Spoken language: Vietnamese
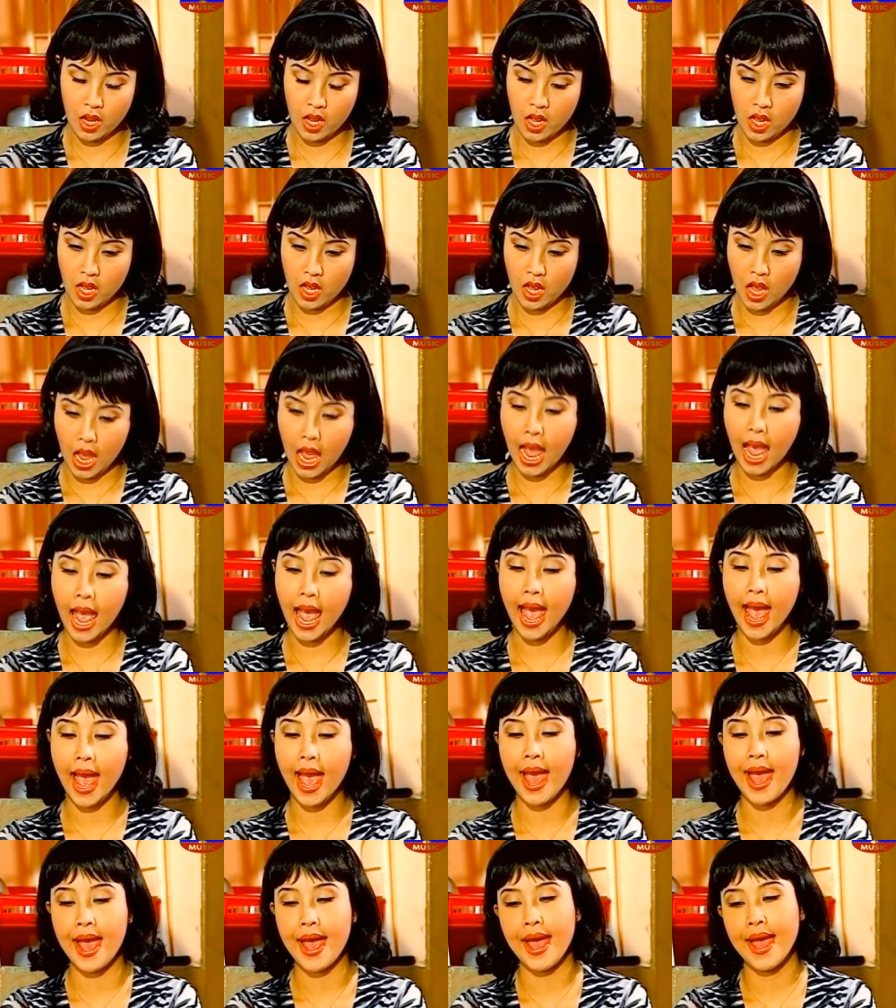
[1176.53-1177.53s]
Ha
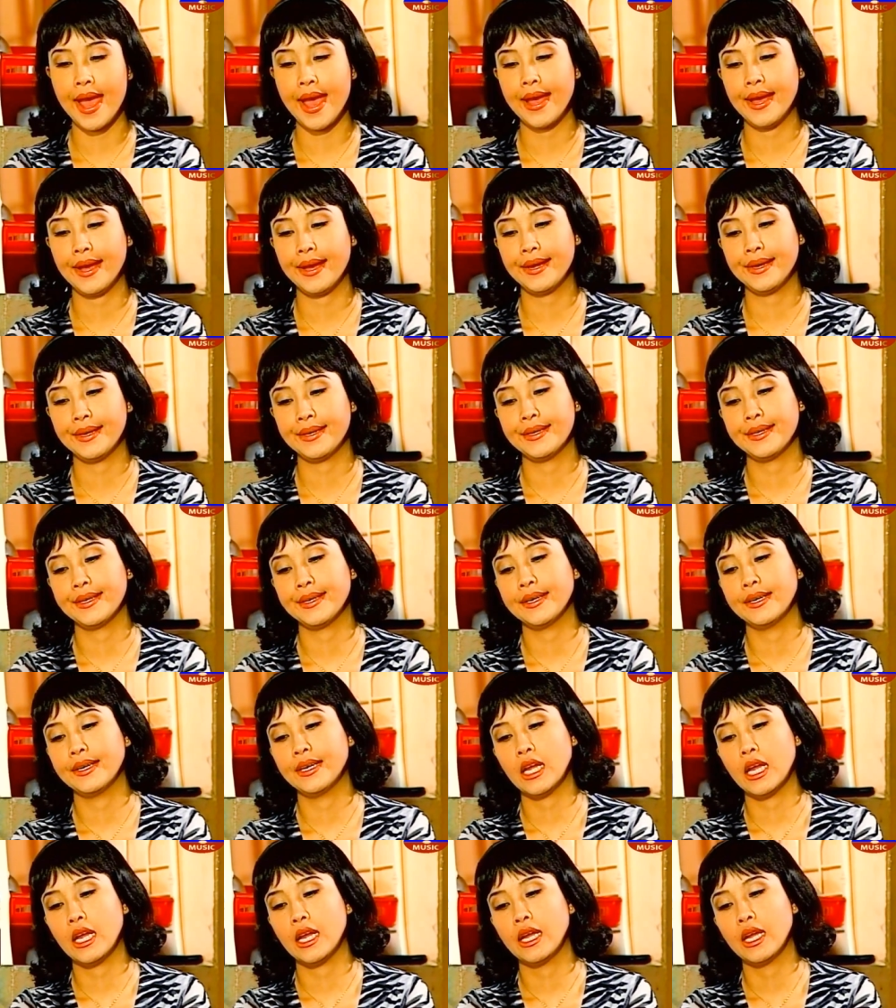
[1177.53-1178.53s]
ha.
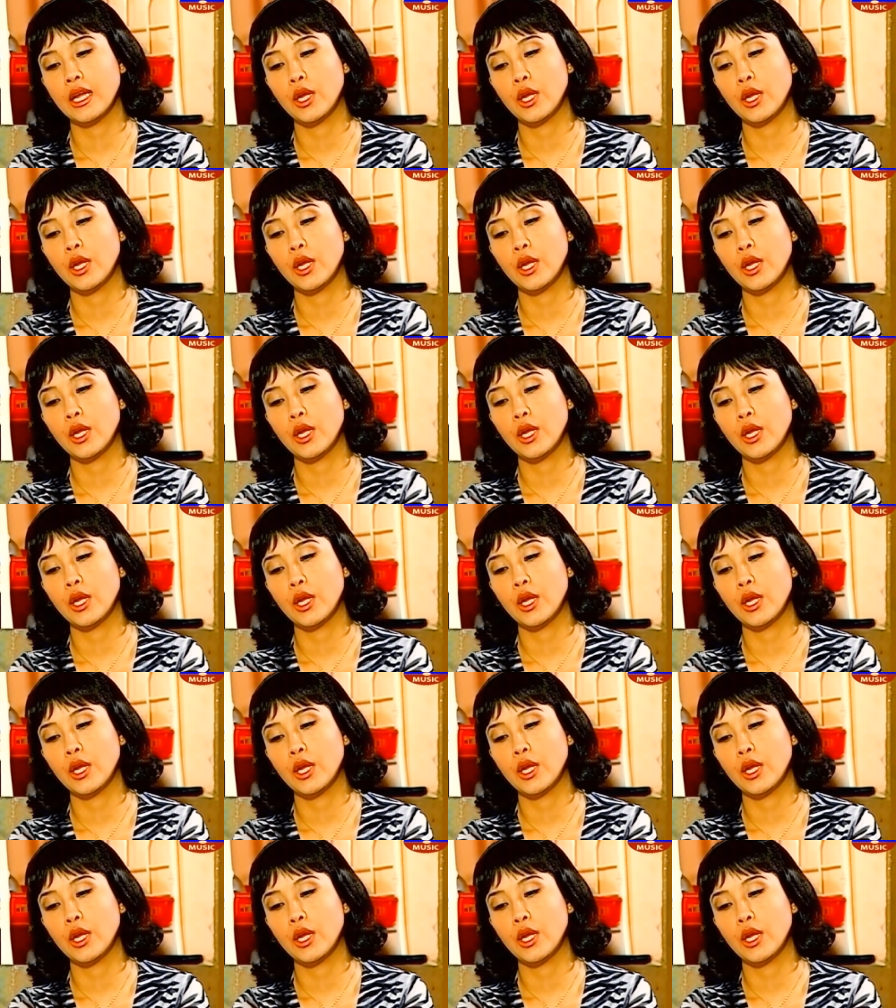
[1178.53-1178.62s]
Đây ừ.